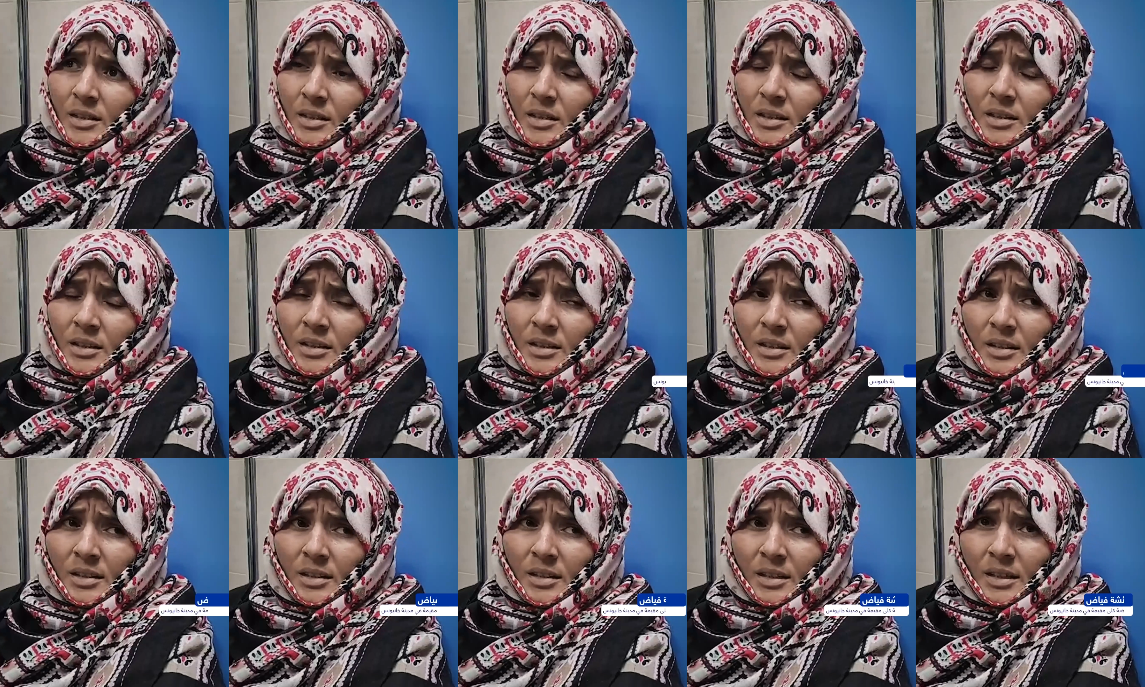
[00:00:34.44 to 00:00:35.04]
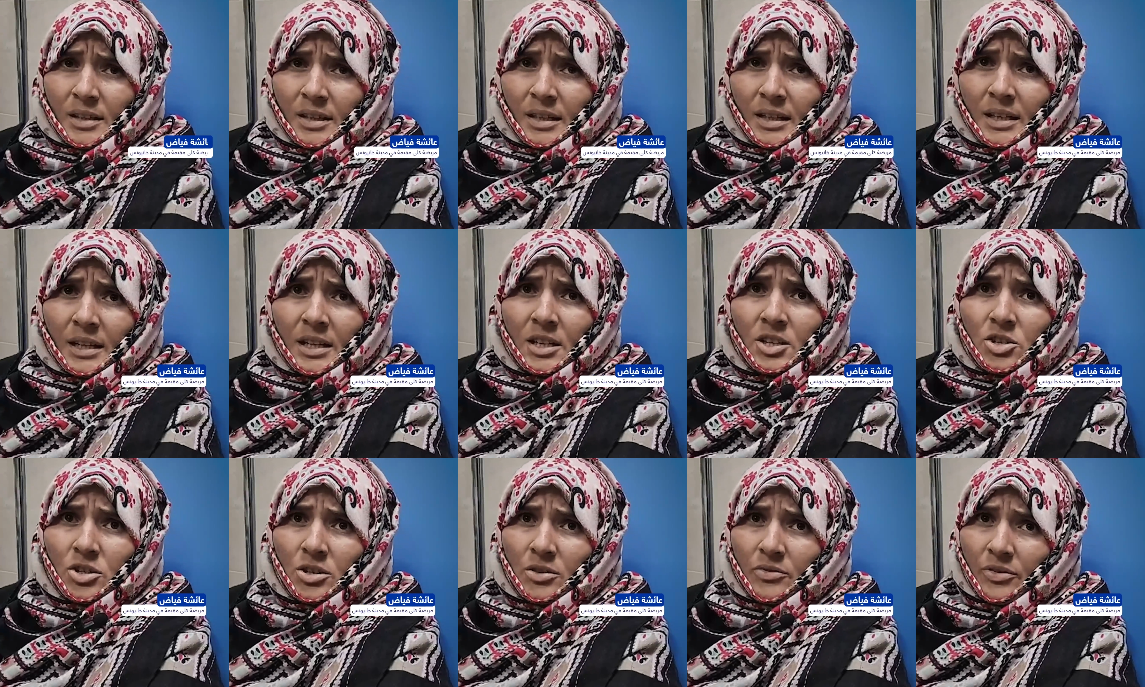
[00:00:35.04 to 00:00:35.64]
آه، أنا
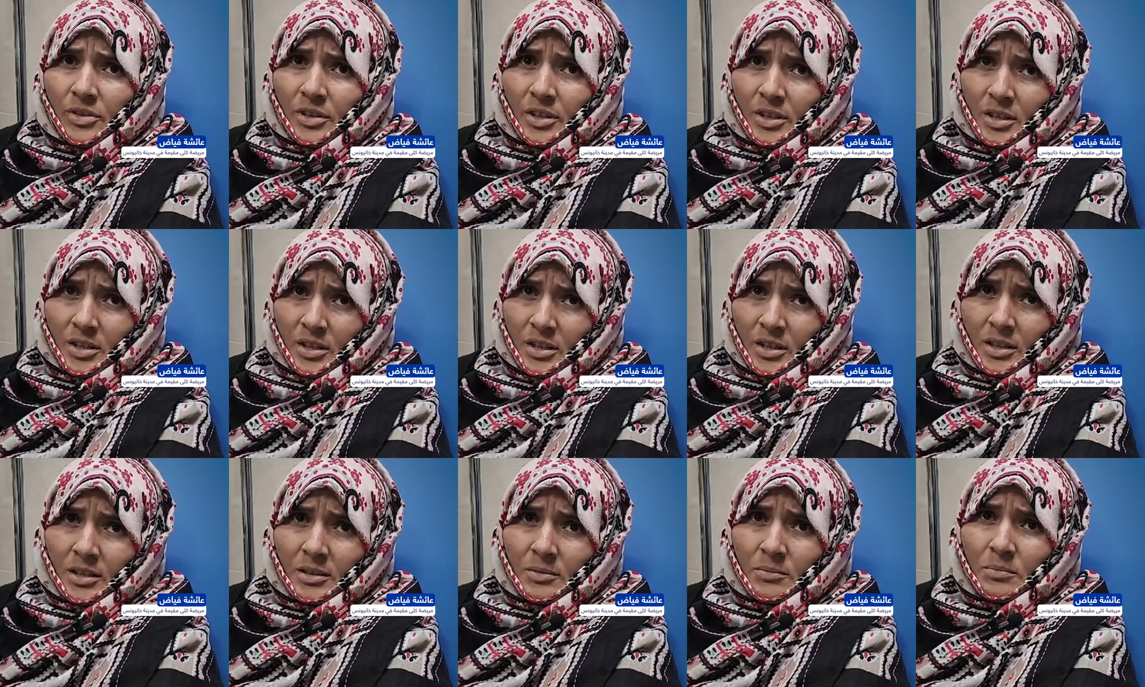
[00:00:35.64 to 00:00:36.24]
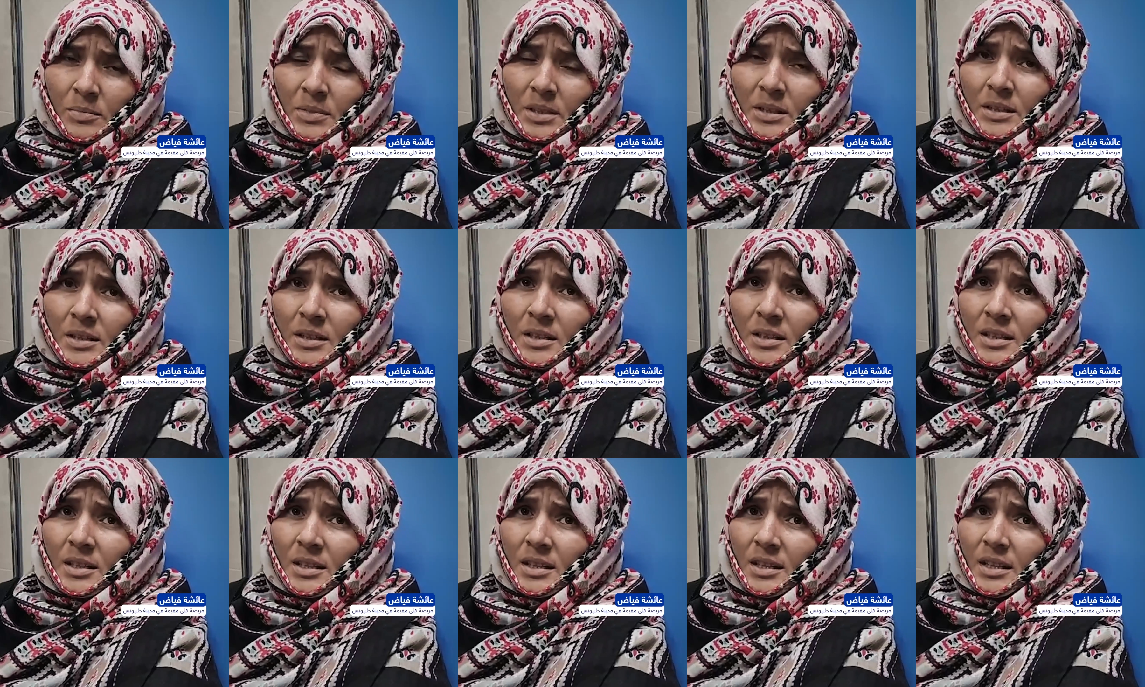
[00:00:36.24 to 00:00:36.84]
عايشة فياض
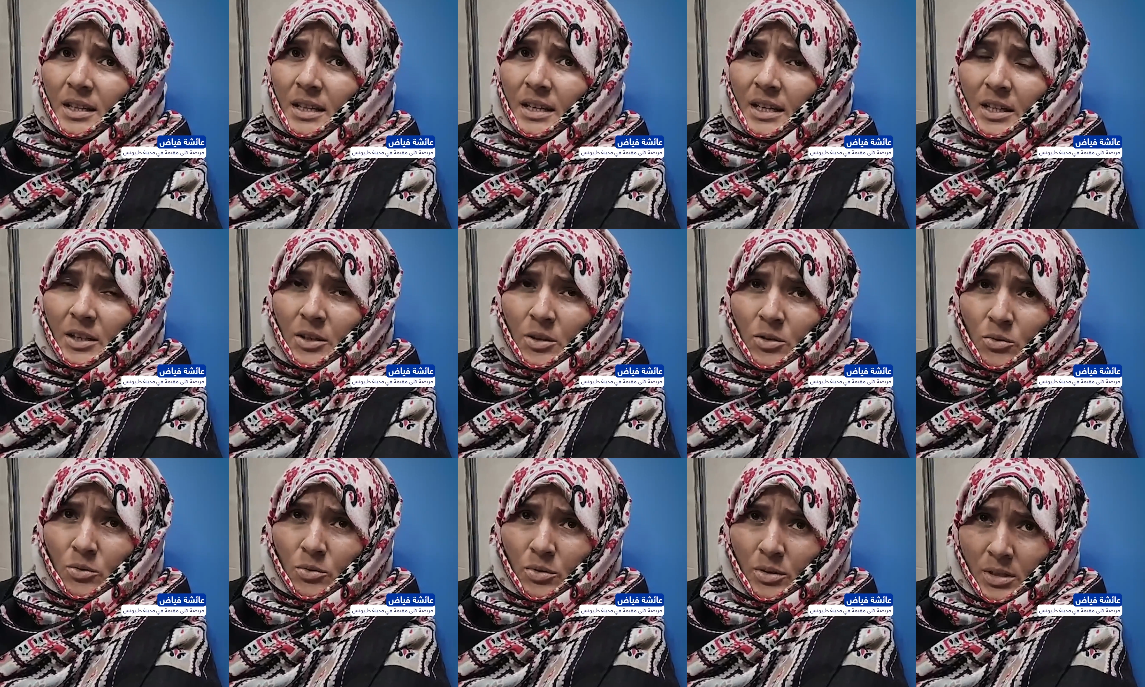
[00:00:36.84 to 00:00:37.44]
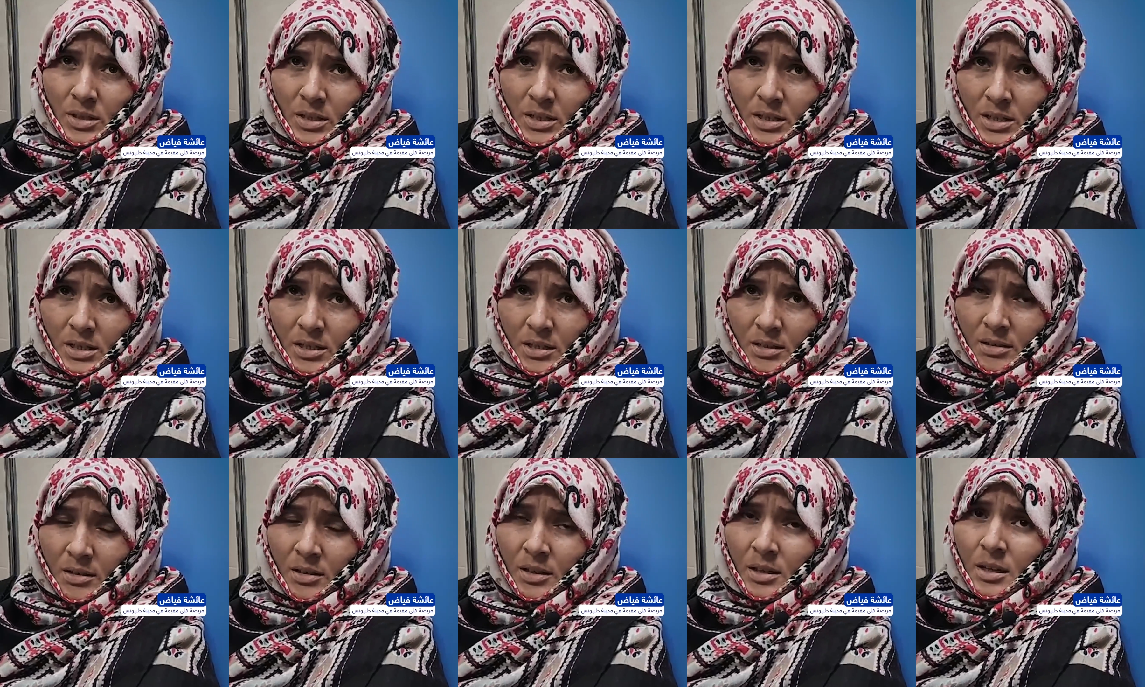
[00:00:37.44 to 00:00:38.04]
من آه، خان
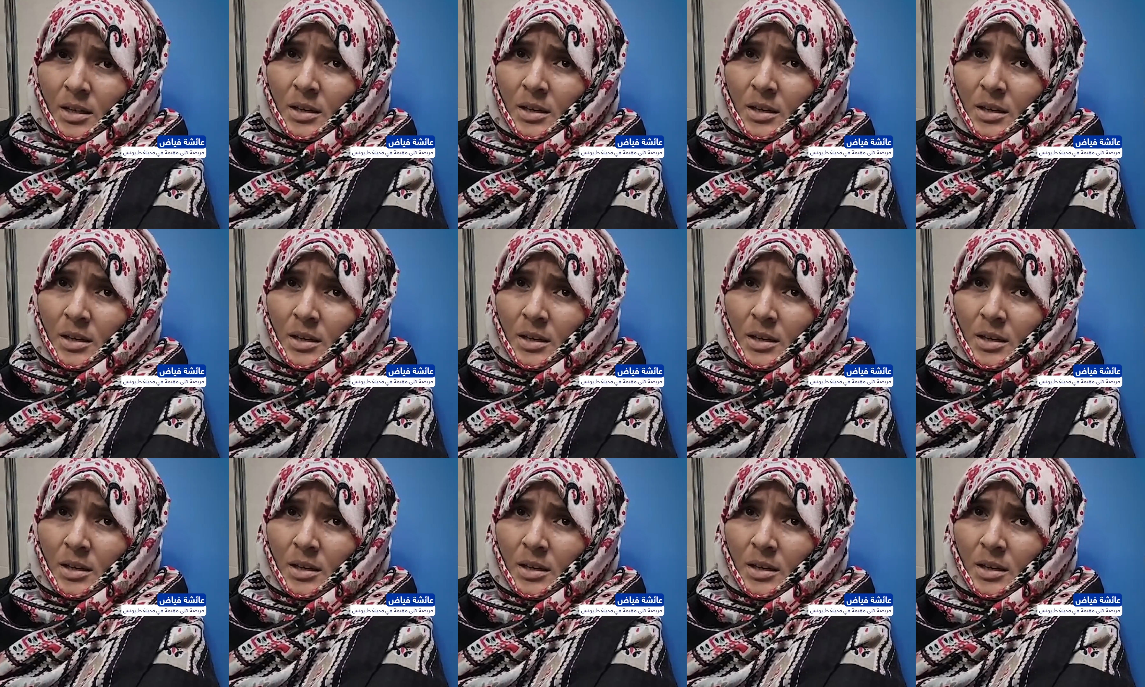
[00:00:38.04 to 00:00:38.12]
يونس